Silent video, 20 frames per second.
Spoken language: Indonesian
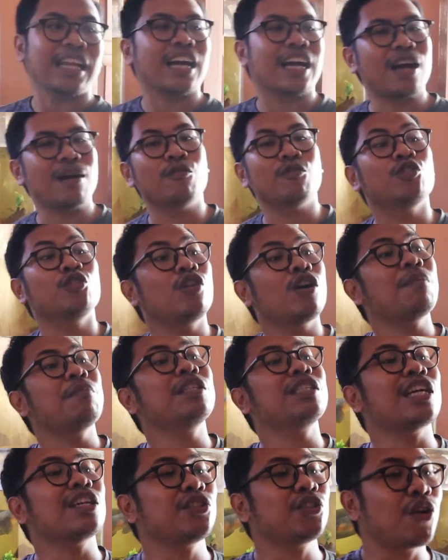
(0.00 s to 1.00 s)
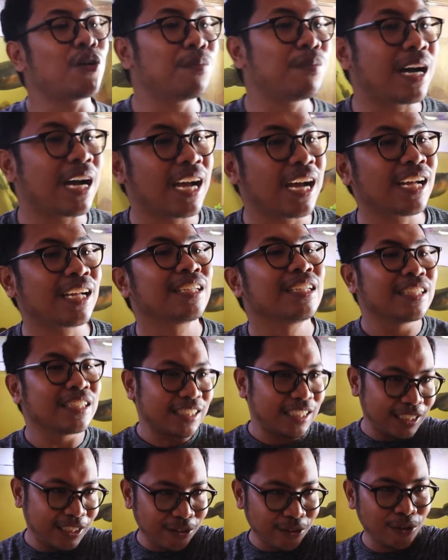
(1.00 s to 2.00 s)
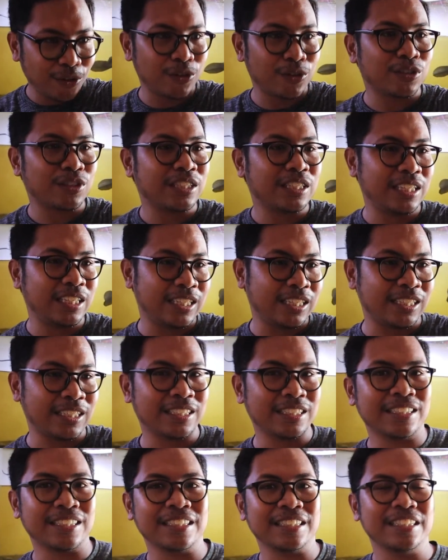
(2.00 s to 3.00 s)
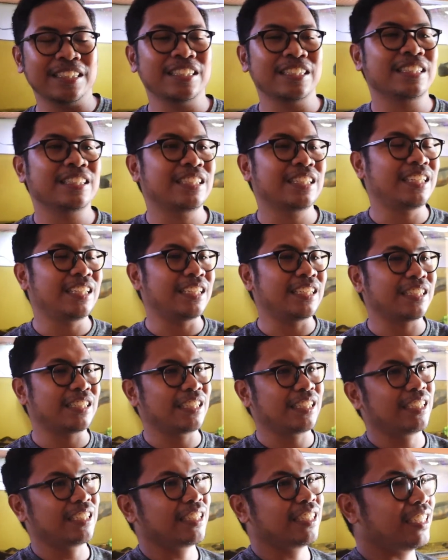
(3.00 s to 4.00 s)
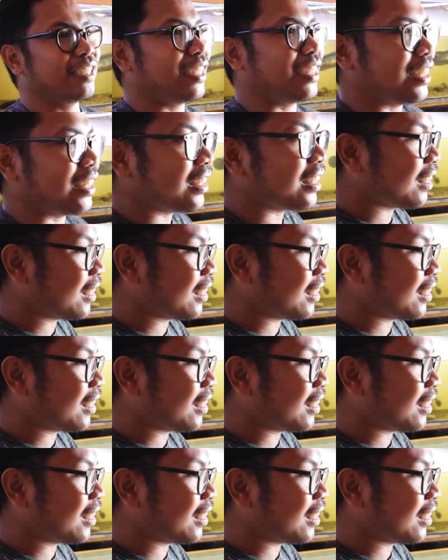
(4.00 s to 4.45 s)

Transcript: nah kamu juga bisa coba sini dulu sini sini sini sini